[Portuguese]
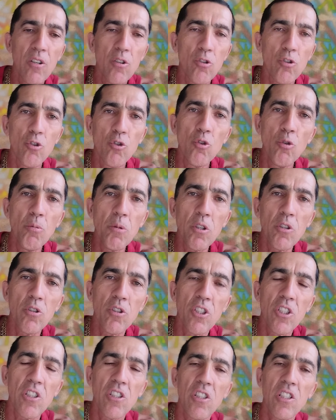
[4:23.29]
os
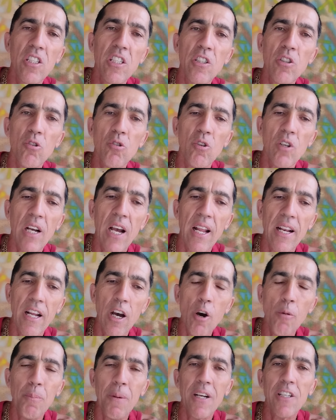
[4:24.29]
números de inscritos no
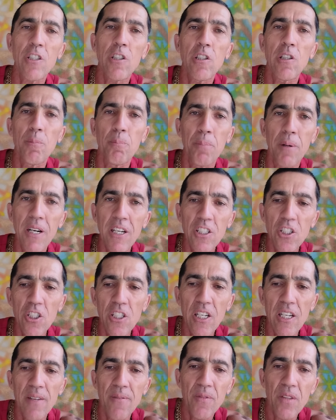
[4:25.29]
canal, participantes,
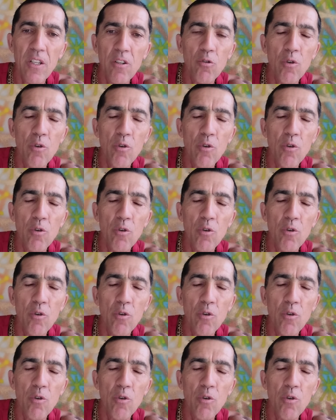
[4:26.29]
né?